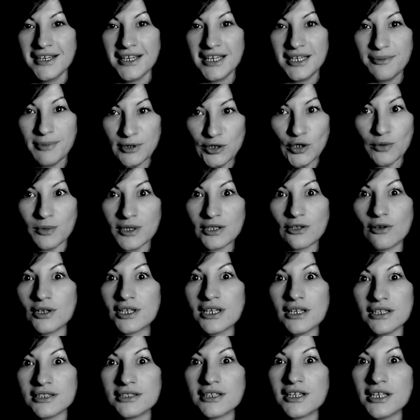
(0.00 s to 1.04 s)
и потом я
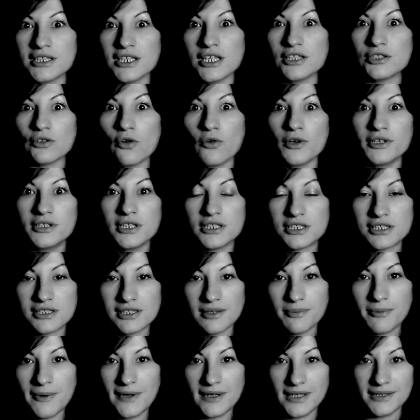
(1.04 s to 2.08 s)
только догоняюсь, ой, я же
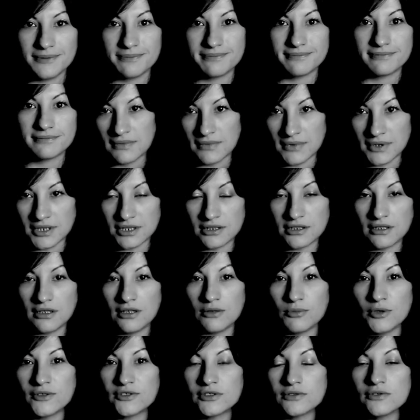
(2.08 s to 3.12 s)
запала.
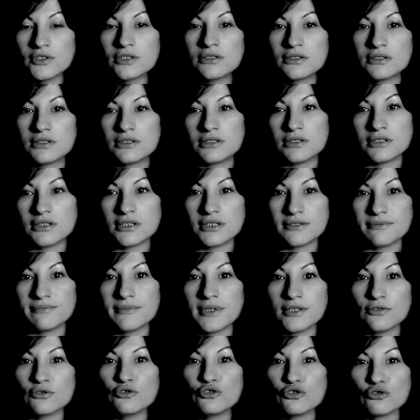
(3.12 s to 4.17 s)
Любовь живет э,
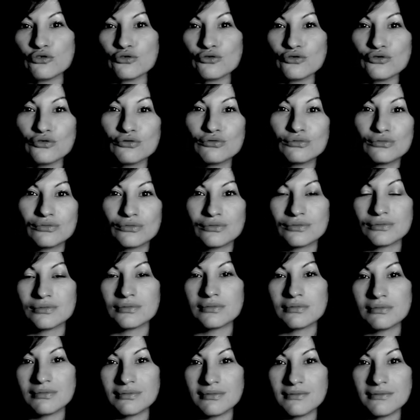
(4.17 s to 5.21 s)
одну секунду.
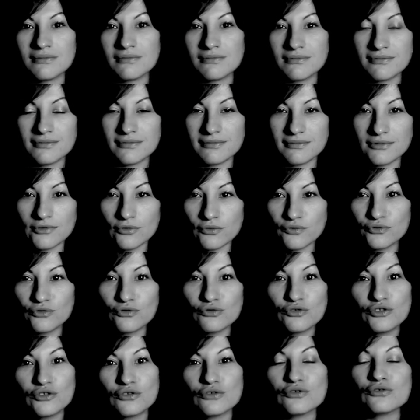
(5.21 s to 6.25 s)
Ну, в
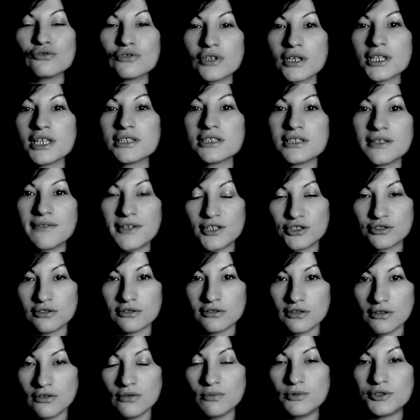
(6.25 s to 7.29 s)
ту секунду, когда ты говоришь, что
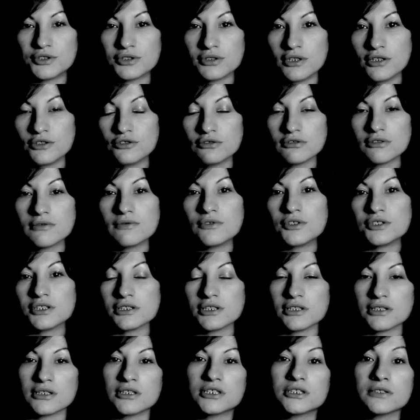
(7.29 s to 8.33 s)
ты любишь или чувствуешь
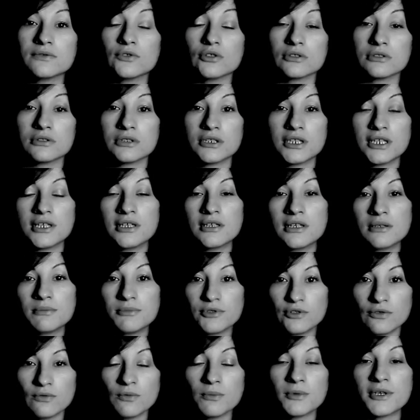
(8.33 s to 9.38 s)
это, она живет.
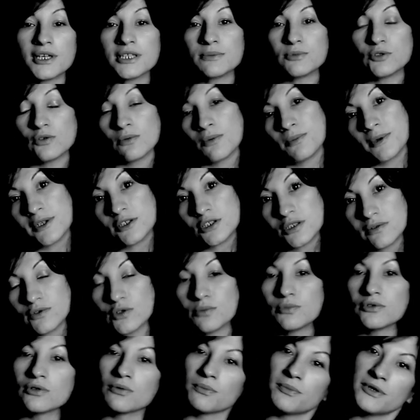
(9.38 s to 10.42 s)
Потом умирает, потом опять
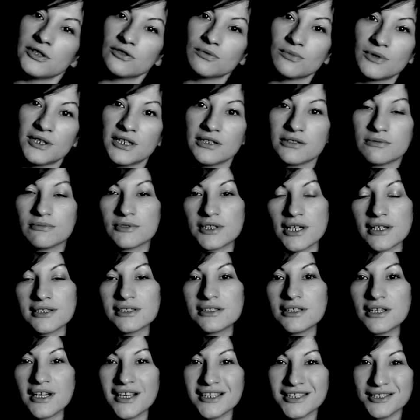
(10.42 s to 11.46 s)
живет, потом опять умирает. Ну, как с
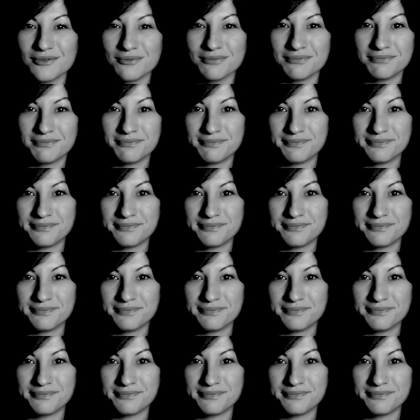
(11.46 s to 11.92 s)
дыханием